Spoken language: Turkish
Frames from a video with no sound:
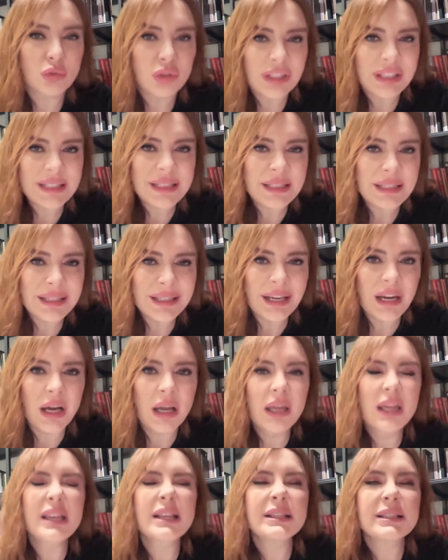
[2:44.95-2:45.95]
Dolayısıyla
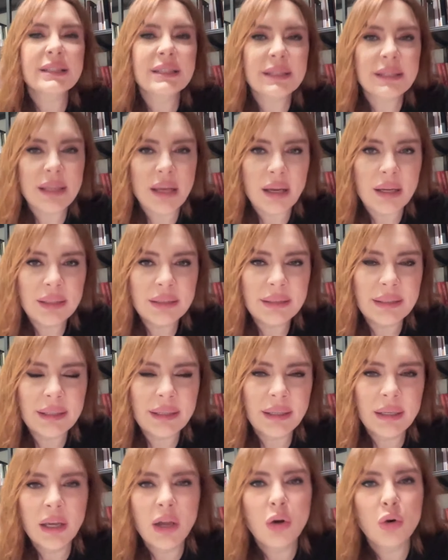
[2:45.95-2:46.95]

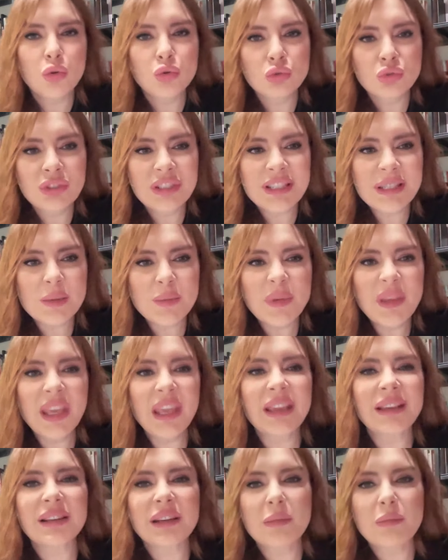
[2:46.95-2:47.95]
sahada onun ismi
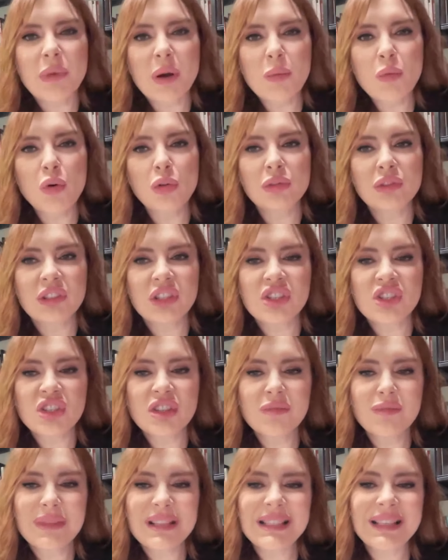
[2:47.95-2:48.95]
Ekrem İmamoğlu
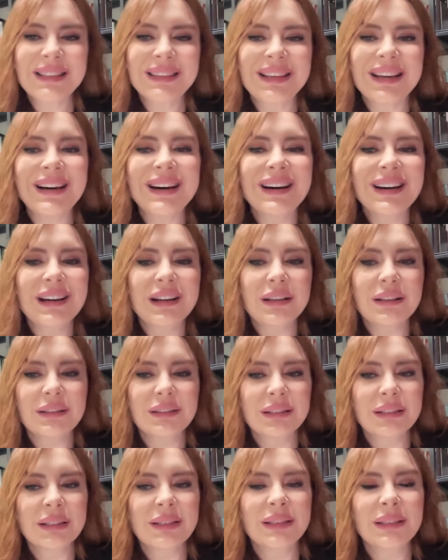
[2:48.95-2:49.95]
için mesela daha
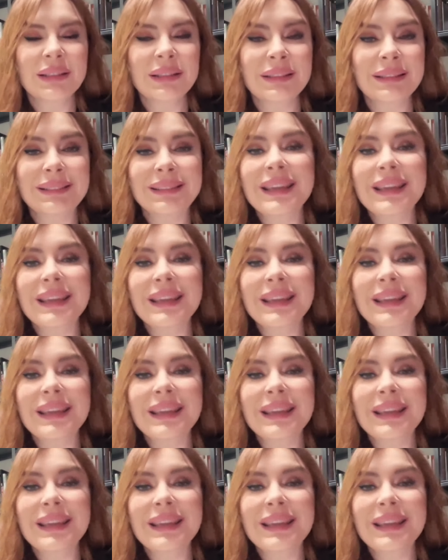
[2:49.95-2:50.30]
e,